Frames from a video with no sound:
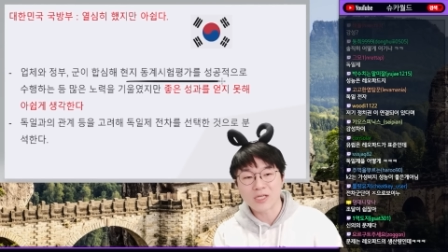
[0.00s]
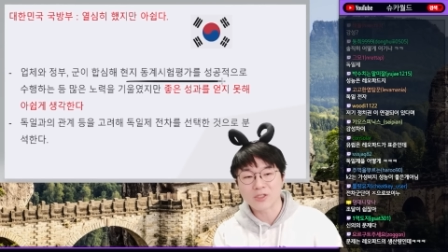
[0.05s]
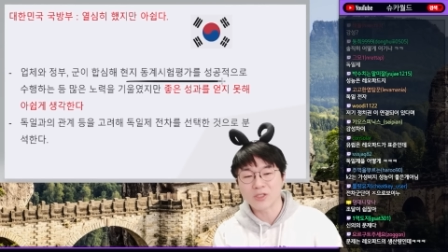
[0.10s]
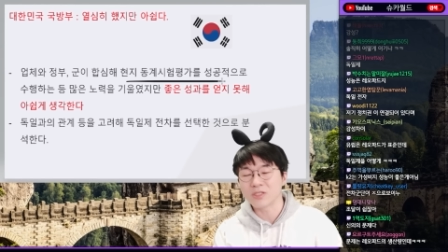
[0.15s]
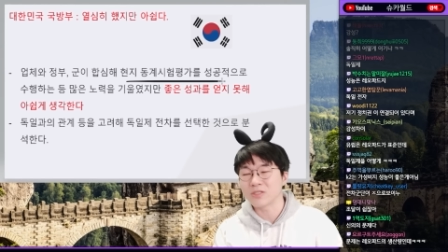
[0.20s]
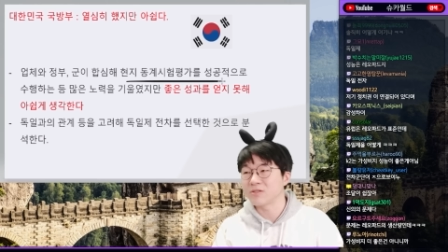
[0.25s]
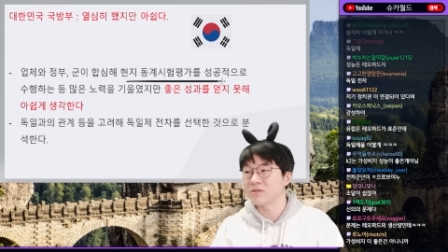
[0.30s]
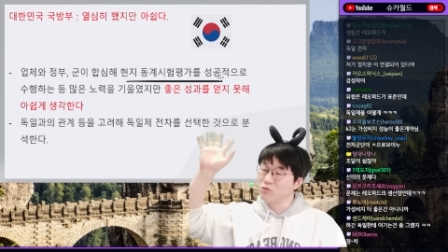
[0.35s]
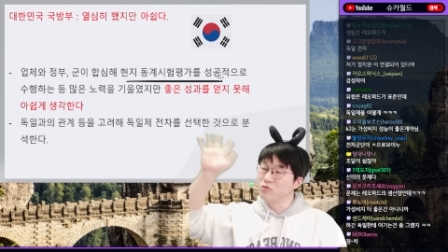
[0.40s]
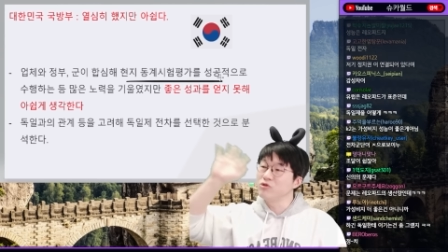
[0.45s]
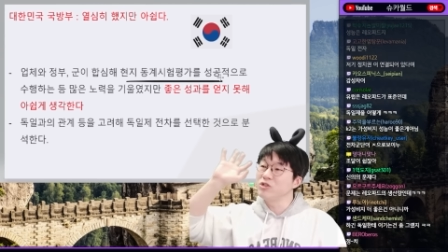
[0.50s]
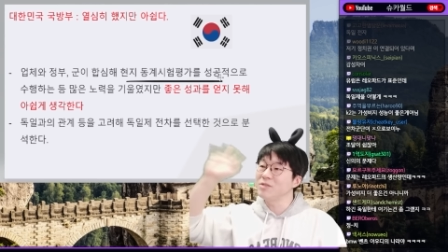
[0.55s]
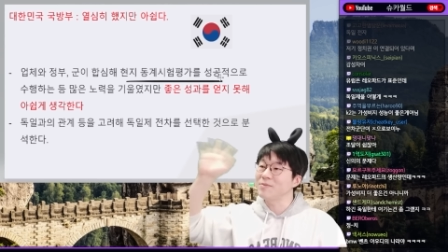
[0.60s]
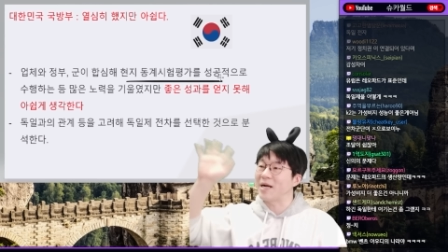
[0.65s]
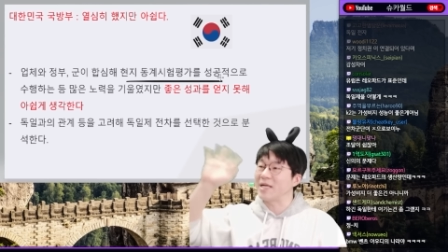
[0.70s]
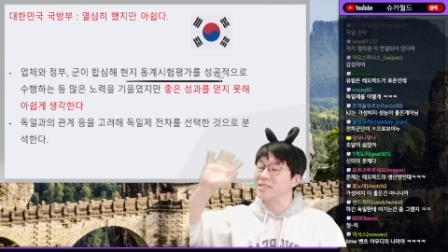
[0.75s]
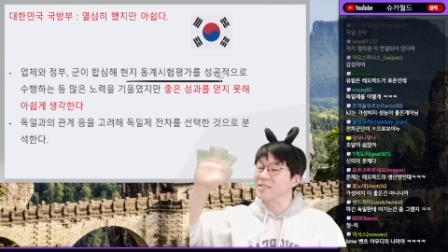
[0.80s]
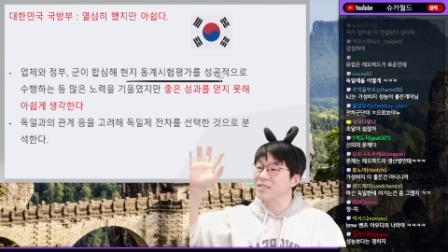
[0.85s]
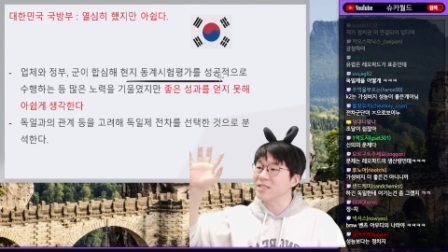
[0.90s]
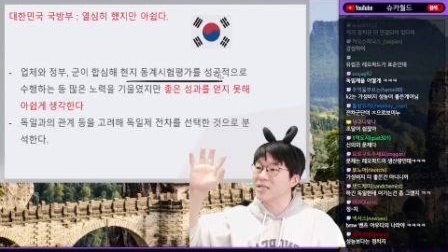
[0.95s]
저희 눈이
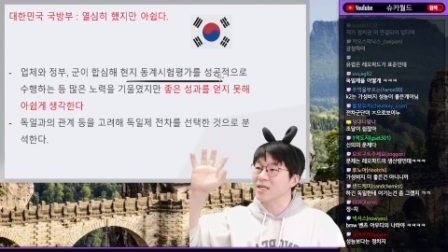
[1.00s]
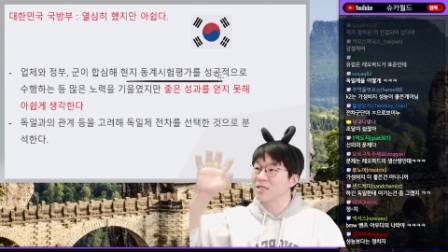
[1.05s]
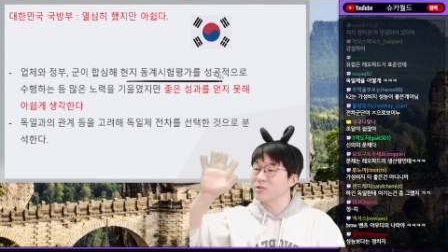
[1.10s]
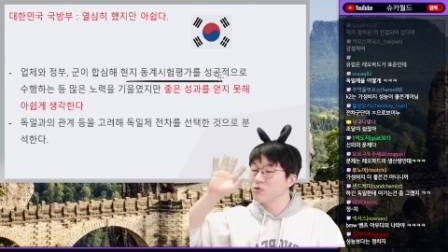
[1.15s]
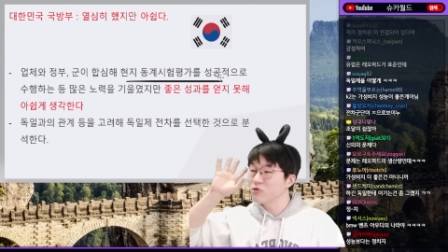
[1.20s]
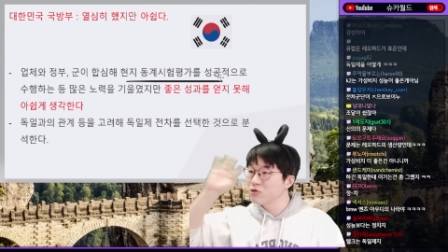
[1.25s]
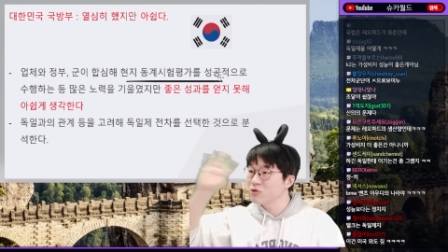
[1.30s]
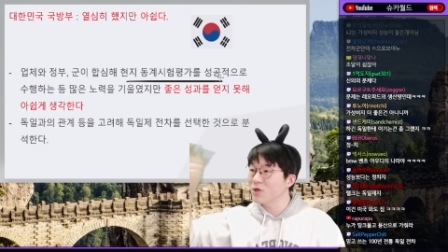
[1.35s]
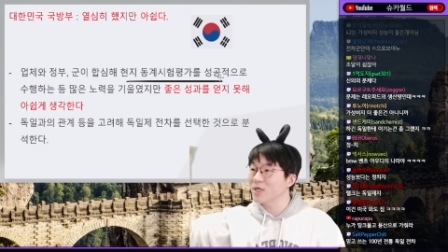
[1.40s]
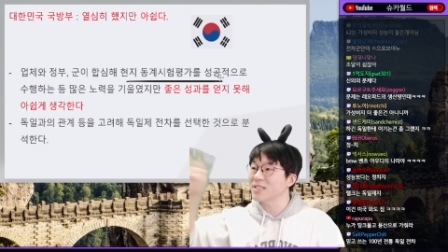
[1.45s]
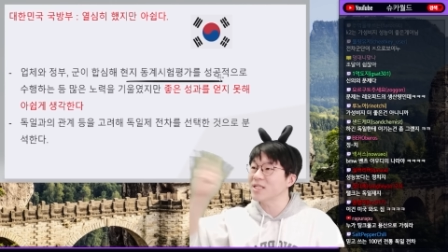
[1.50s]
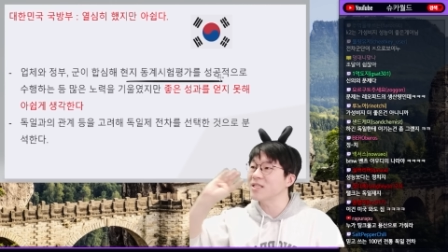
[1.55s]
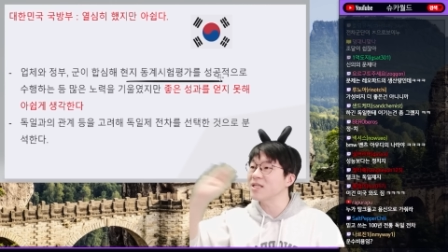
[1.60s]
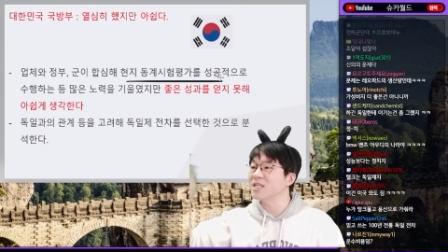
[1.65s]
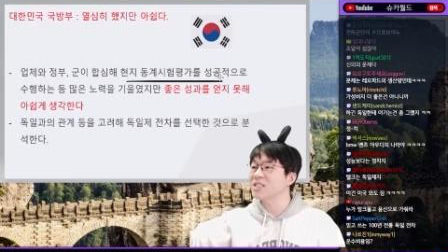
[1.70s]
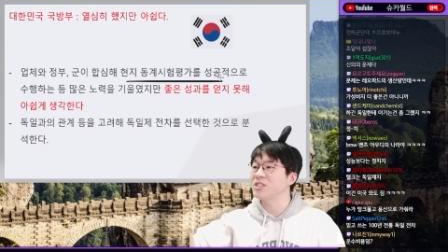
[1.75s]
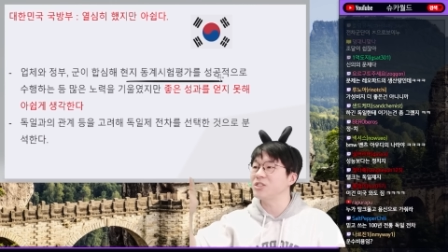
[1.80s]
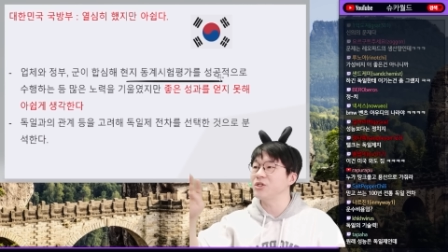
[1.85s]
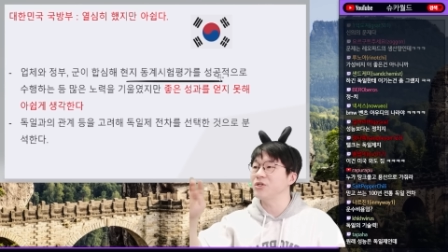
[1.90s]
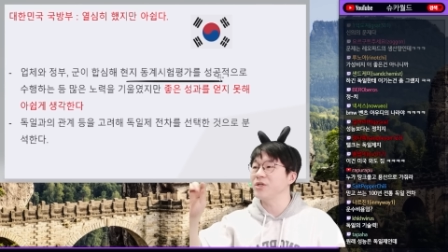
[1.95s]
많으니까 눈과
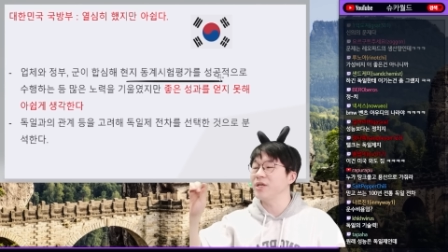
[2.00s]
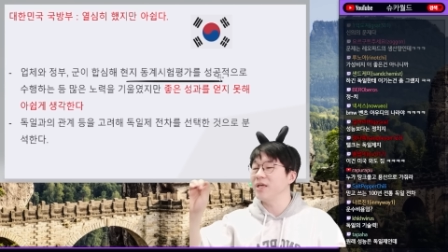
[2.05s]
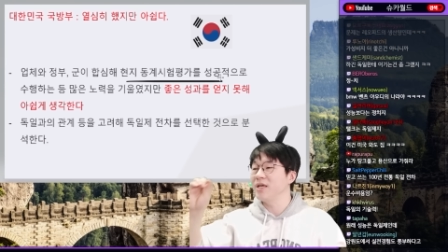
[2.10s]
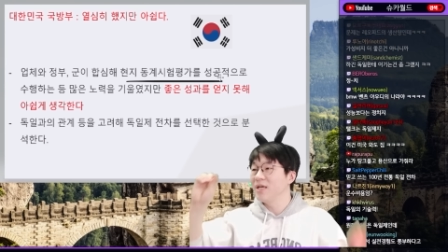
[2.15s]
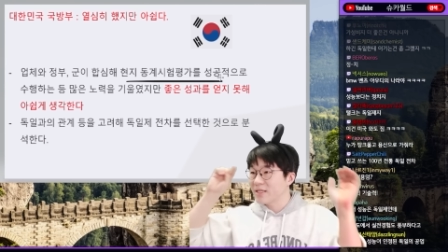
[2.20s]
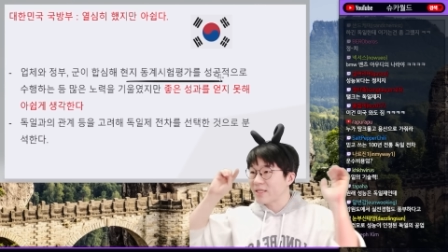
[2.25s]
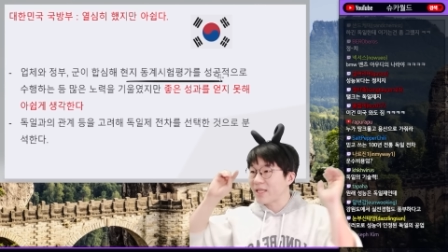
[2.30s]
산악 지역에